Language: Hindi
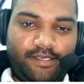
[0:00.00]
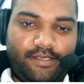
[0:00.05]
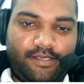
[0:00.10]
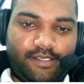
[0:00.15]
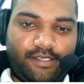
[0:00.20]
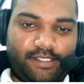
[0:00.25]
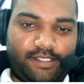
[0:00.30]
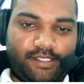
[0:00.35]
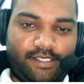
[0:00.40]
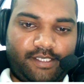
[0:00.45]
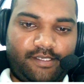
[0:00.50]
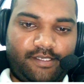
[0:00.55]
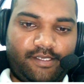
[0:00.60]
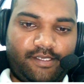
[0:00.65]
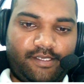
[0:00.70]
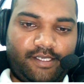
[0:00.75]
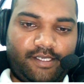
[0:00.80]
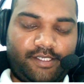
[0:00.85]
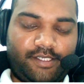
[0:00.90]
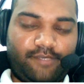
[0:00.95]
आगे
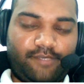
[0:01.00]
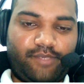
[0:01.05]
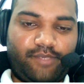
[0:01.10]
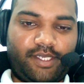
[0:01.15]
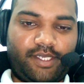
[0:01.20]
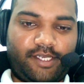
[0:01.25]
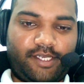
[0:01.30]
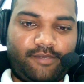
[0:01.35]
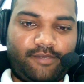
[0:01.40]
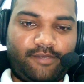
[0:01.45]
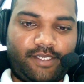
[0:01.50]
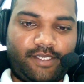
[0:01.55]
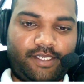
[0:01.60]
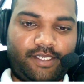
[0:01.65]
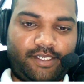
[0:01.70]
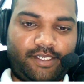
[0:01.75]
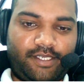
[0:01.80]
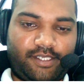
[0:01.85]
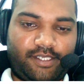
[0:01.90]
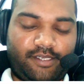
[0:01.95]
देखा जंप करा
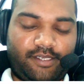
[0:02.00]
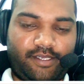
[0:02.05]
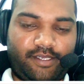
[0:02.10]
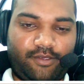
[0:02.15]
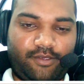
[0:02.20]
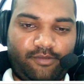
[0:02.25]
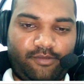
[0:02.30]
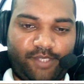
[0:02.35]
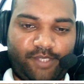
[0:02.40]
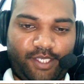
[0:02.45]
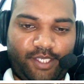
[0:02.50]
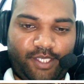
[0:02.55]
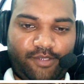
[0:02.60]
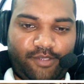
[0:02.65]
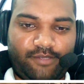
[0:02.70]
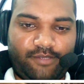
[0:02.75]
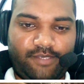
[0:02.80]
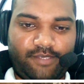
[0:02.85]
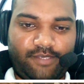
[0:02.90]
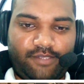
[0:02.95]
बैठे निशान है रुक
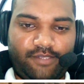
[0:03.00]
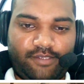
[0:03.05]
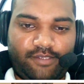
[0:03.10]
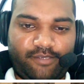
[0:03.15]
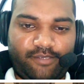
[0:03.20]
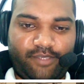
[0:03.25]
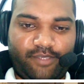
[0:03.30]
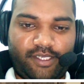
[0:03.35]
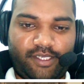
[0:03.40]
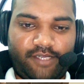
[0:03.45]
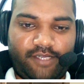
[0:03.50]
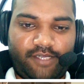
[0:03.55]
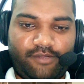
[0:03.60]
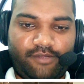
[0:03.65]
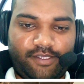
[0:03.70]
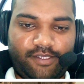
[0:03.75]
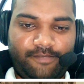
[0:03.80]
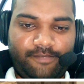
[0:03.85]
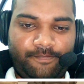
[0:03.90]
बताओ दबा तो जंप करा उठे